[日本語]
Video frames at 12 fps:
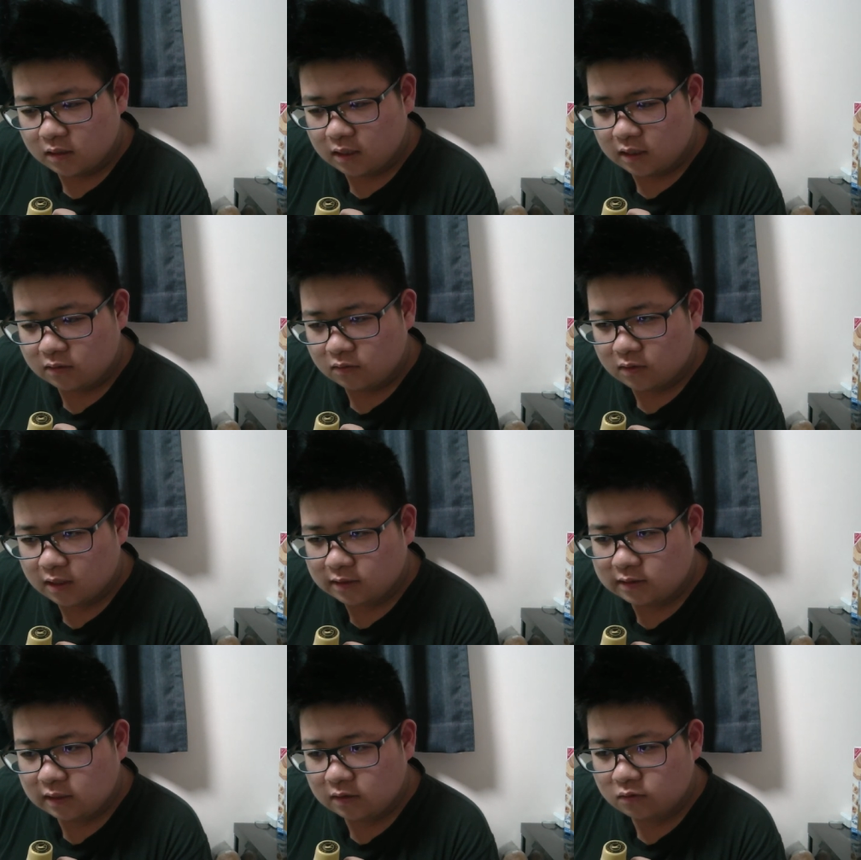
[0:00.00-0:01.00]
あの、
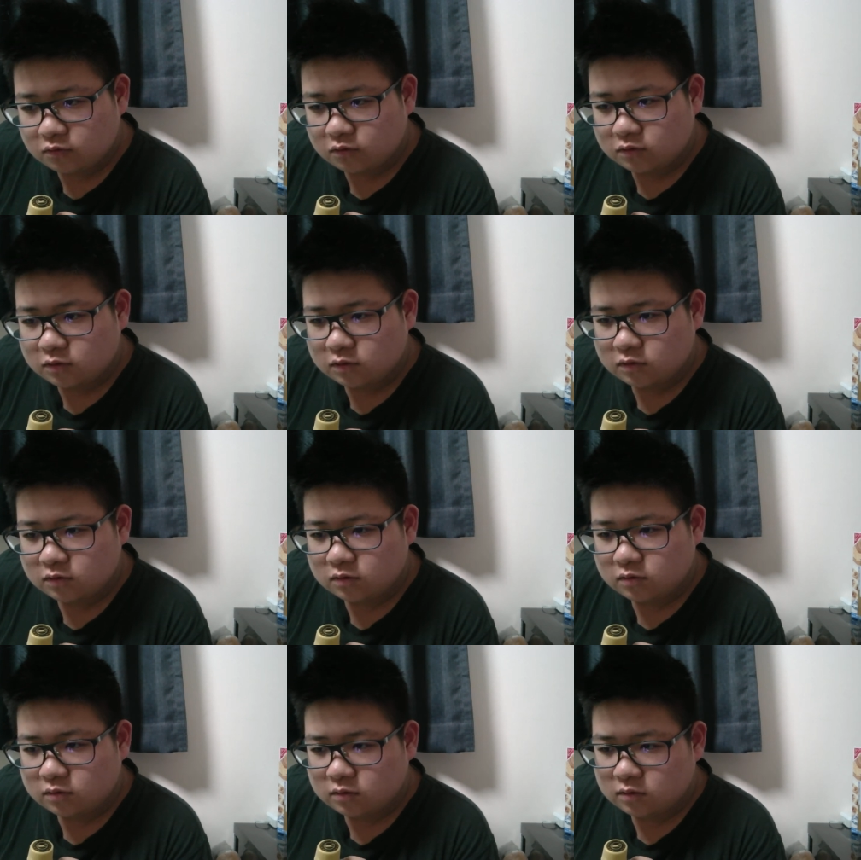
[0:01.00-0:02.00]
稼ごうとす
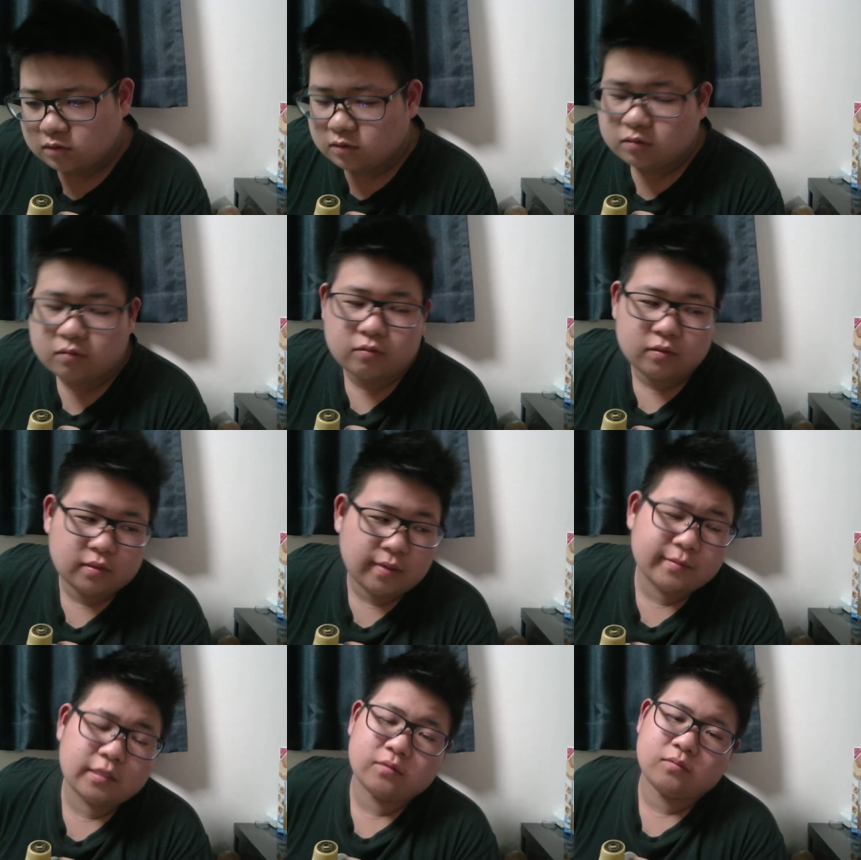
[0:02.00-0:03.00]
るっていうのは俺
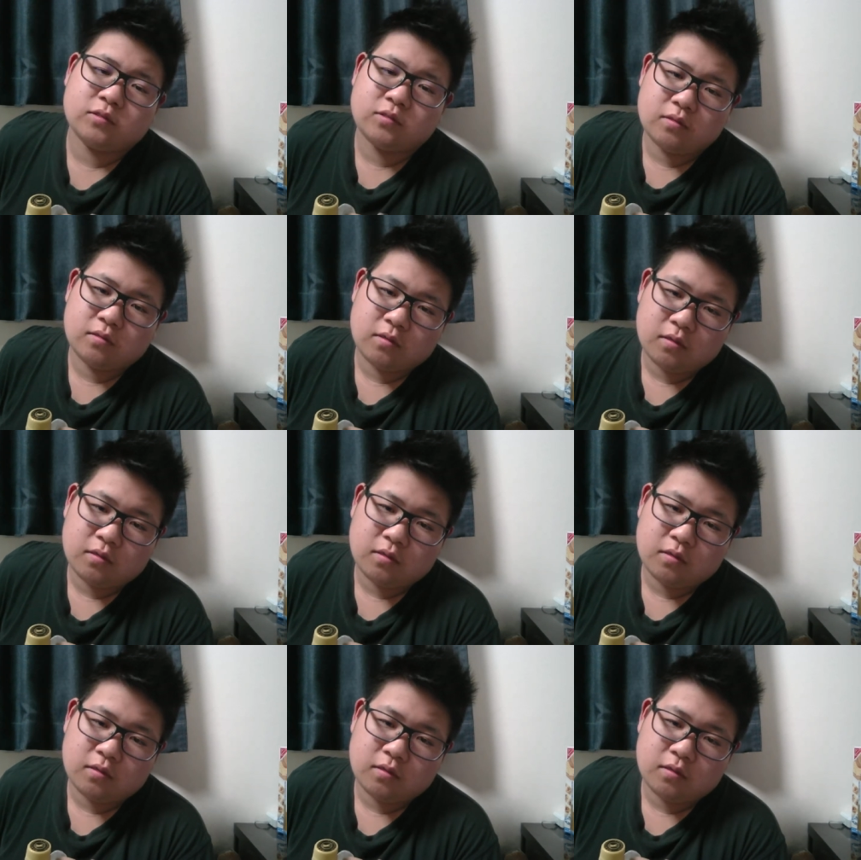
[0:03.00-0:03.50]
ダメだと思うんですよ。